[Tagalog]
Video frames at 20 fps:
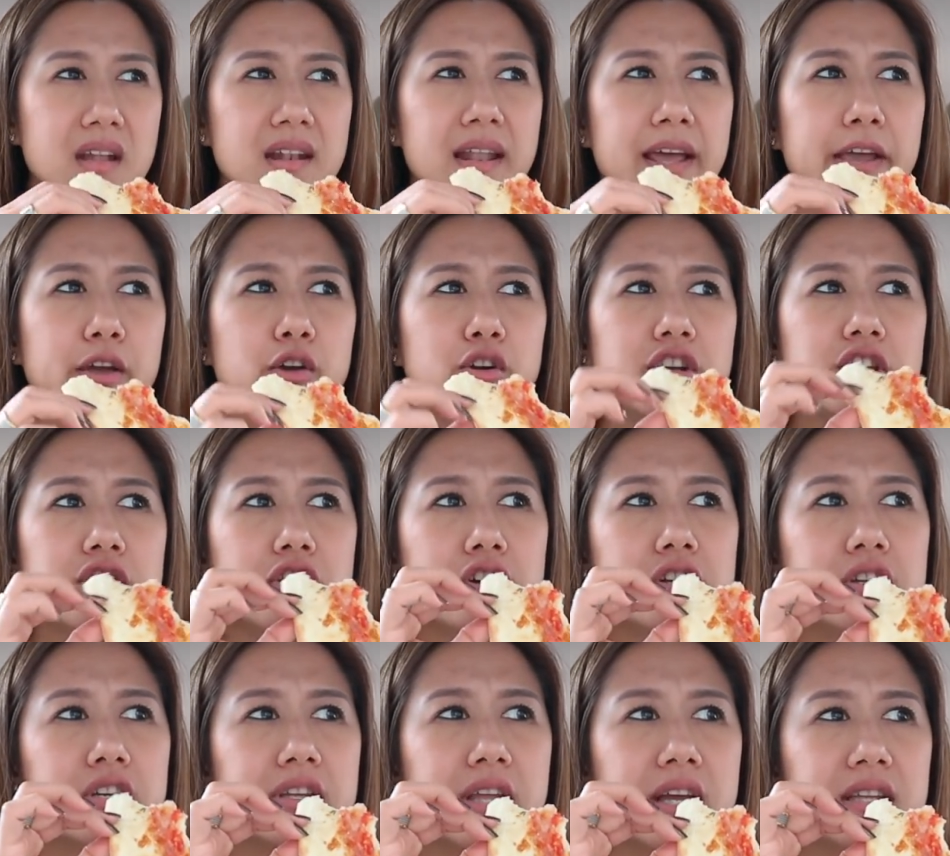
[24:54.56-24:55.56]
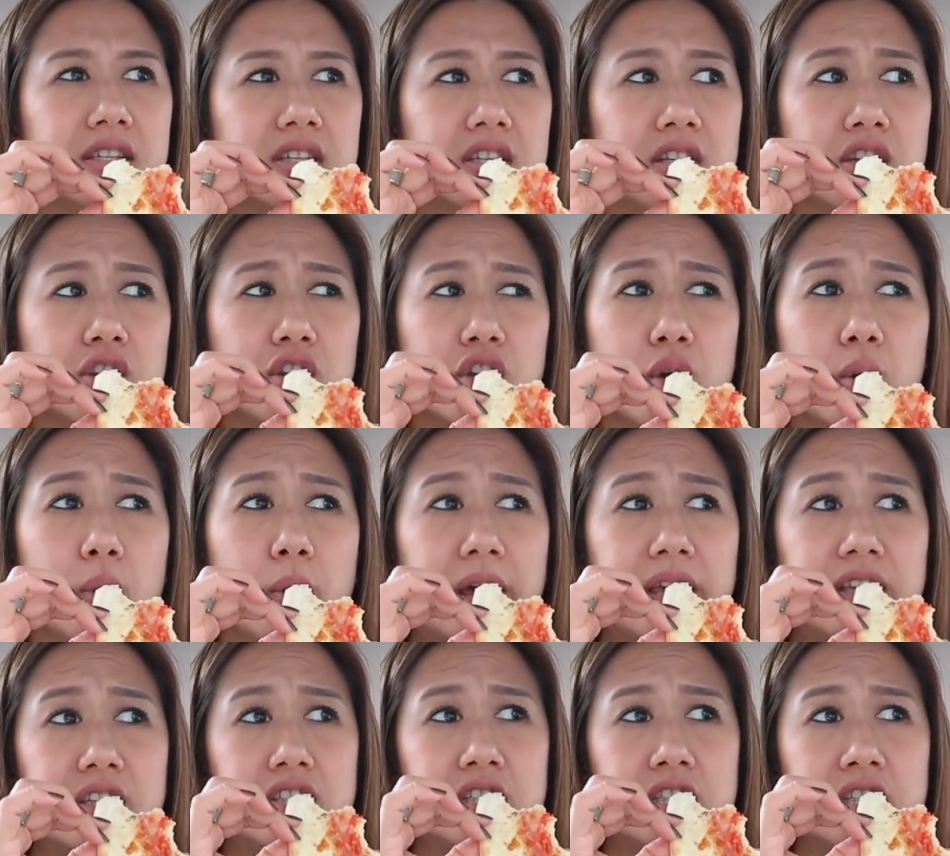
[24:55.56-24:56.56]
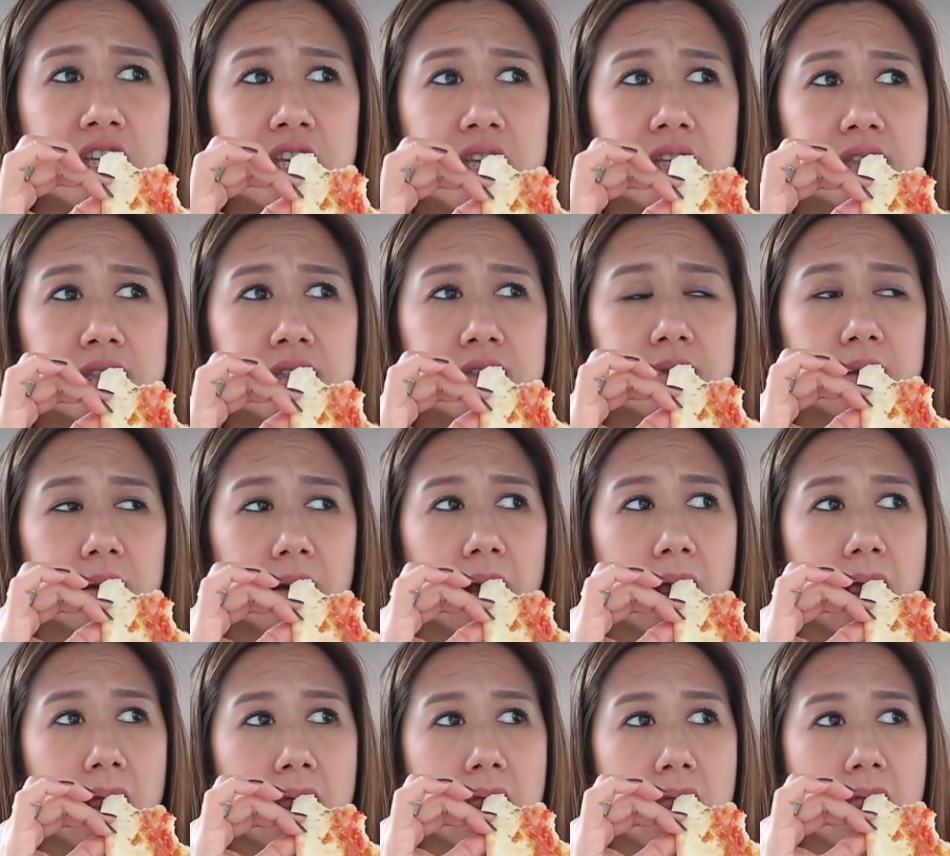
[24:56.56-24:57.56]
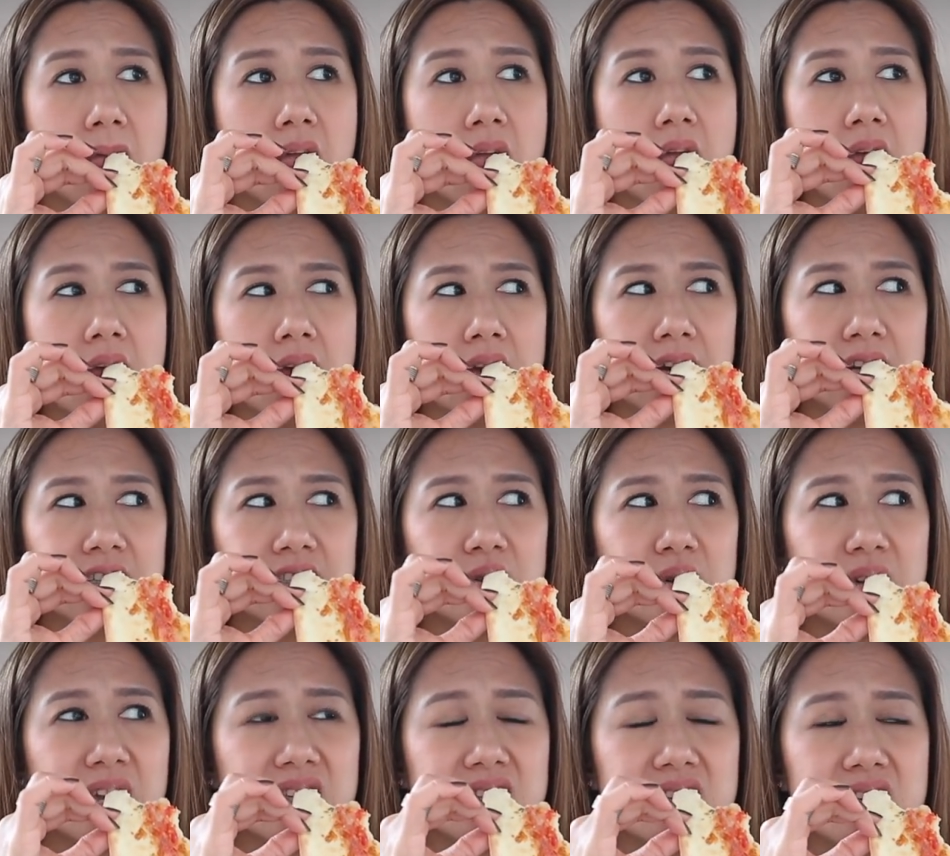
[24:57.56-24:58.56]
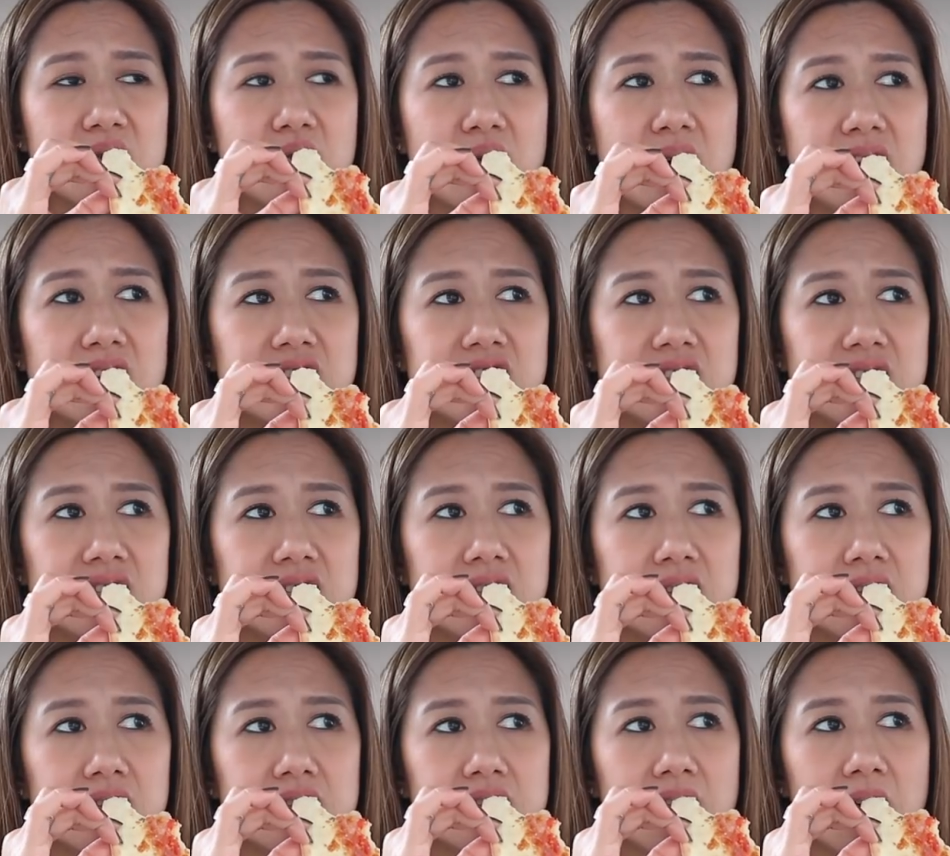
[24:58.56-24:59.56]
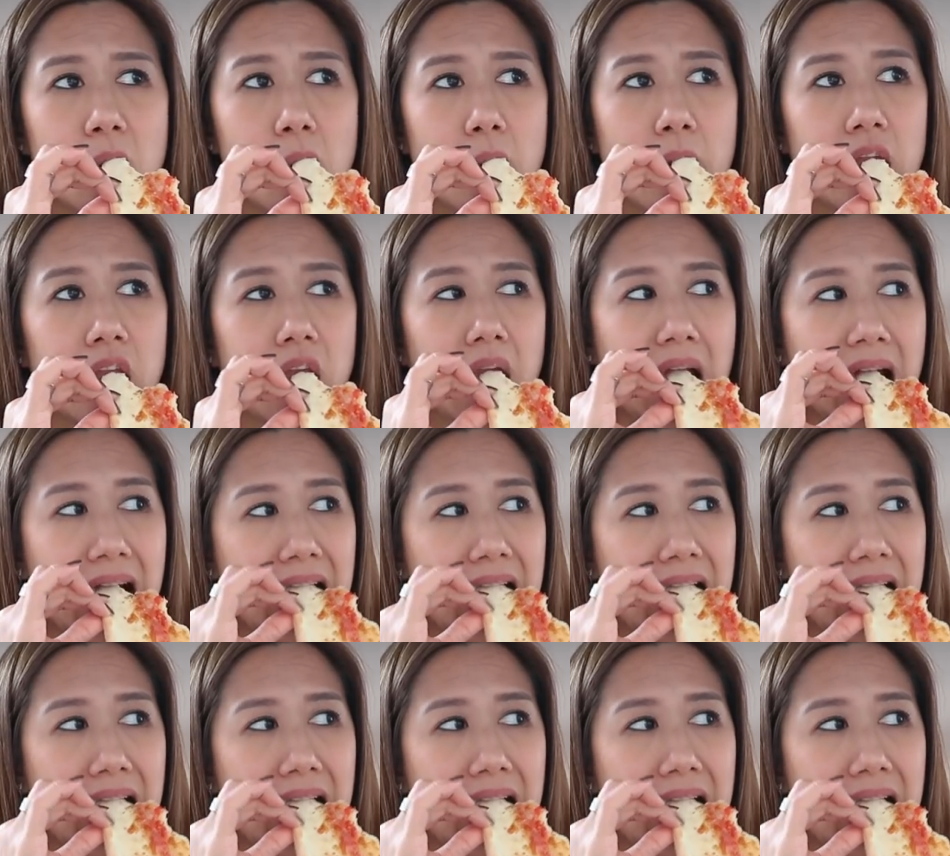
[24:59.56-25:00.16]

Lagi ko in-order dati dito yung white cheese. Kasi wala silang white cheese dito sa Kuwait.